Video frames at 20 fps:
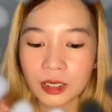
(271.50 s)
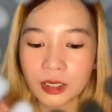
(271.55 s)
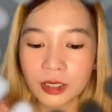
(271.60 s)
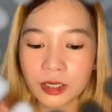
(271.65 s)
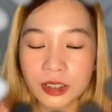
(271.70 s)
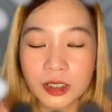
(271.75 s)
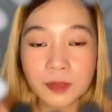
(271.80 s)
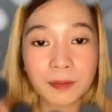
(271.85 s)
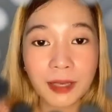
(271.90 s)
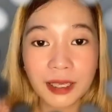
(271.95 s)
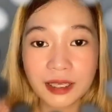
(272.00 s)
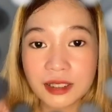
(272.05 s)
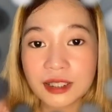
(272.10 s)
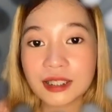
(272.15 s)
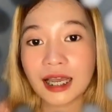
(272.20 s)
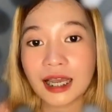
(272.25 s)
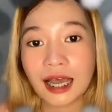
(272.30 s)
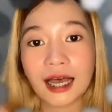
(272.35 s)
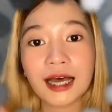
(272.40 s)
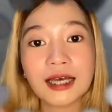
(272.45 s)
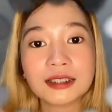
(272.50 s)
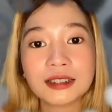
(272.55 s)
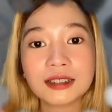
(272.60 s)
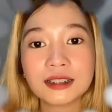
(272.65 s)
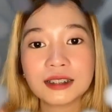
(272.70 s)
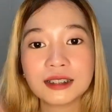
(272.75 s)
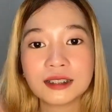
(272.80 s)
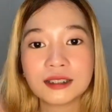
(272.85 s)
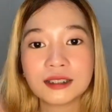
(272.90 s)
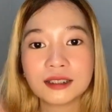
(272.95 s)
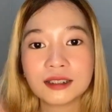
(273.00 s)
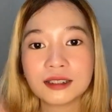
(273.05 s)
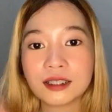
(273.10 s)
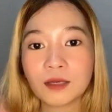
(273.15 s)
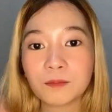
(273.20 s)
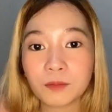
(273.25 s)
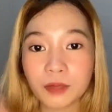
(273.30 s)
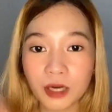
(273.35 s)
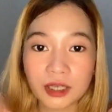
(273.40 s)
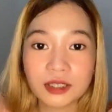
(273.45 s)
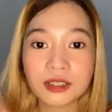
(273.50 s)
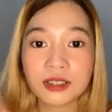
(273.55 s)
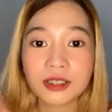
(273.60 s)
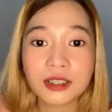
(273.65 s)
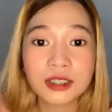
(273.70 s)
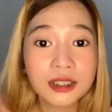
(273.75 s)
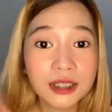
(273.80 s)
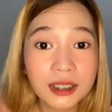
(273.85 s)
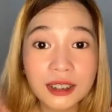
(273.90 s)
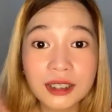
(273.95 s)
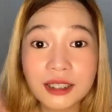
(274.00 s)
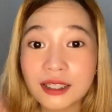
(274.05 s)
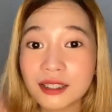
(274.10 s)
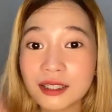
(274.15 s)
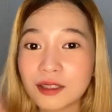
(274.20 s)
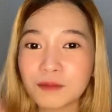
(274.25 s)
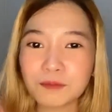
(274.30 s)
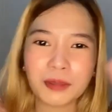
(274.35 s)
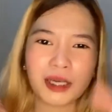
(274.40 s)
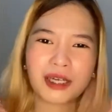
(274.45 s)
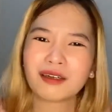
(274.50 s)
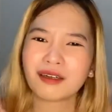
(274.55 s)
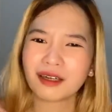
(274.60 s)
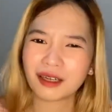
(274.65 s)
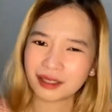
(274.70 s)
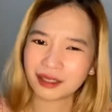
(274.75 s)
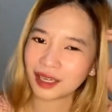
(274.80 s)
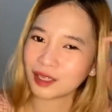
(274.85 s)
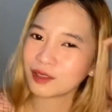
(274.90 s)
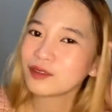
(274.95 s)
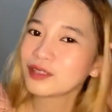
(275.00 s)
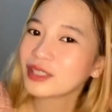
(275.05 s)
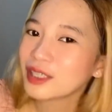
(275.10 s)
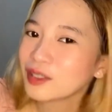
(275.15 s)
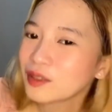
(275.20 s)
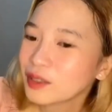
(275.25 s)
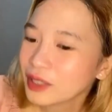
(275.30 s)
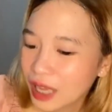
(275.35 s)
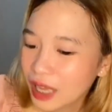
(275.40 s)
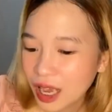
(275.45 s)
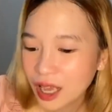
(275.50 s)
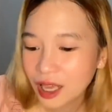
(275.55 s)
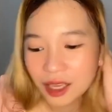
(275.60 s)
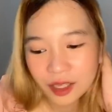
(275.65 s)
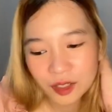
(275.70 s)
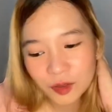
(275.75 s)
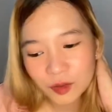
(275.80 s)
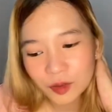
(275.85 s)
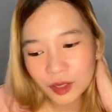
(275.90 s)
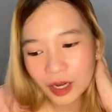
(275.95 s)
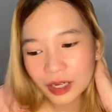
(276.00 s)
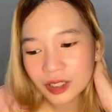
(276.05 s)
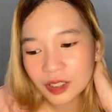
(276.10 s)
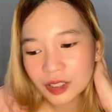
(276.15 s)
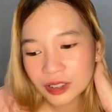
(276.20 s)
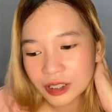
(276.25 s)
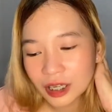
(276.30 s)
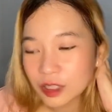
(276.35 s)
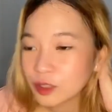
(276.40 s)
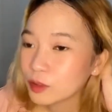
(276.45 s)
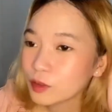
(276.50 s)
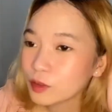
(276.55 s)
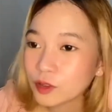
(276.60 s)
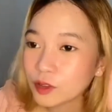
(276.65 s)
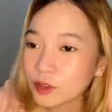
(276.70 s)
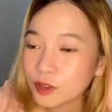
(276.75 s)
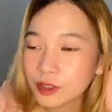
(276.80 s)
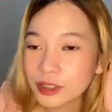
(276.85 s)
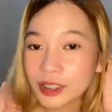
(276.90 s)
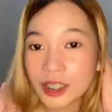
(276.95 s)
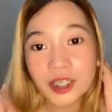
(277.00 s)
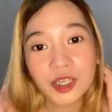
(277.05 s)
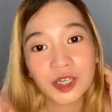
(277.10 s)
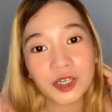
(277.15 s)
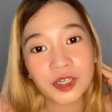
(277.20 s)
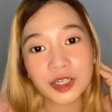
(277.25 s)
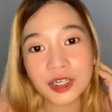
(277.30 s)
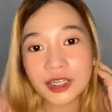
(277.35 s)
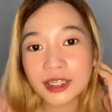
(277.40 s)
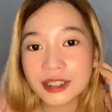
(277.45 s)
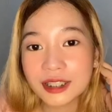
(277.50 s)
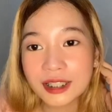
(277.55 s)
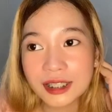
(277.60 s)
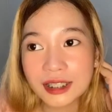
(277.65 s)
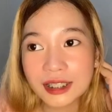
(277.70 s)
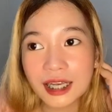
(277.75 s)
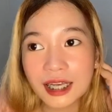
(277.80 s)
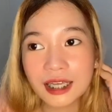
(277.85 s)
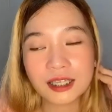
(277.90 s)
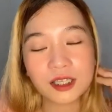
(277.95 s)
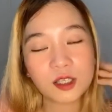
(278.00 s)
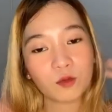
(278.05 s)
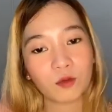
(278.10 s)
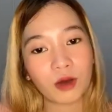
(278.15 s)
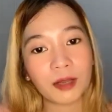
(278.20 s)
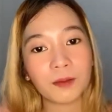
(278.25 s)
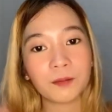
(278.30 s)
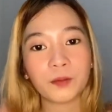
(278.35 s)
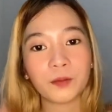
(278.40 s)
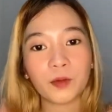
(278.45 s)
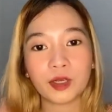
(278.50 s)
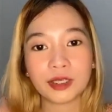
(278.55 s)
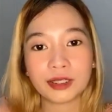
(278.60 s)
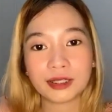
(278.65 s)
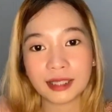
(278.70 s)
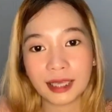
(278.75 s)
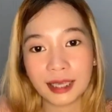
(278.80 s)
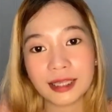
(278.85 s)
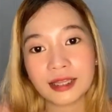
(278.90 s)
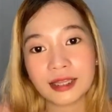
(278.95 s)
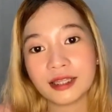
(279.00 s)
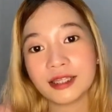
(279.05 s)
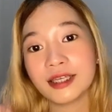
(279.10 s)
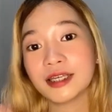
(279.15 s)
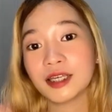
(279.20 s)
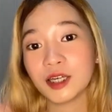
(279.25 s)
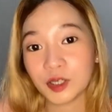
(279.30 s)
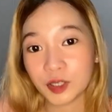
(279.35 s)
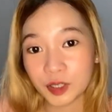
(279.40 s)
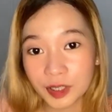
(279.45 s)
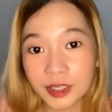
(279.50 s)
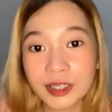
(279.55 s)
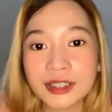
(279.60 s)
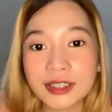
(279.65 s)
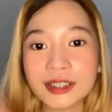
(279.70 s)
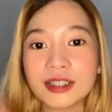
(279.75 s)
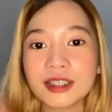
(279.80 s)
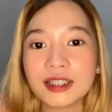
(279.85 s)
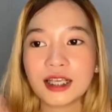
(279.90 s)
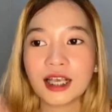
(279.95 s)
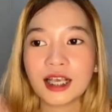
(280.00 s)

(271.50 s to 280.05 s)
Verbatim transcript: specs niya, ang ah, sa processing, yun parang gano'n na yun. Yung ano niya, yung gigahertz niya is 1.8 gigahertz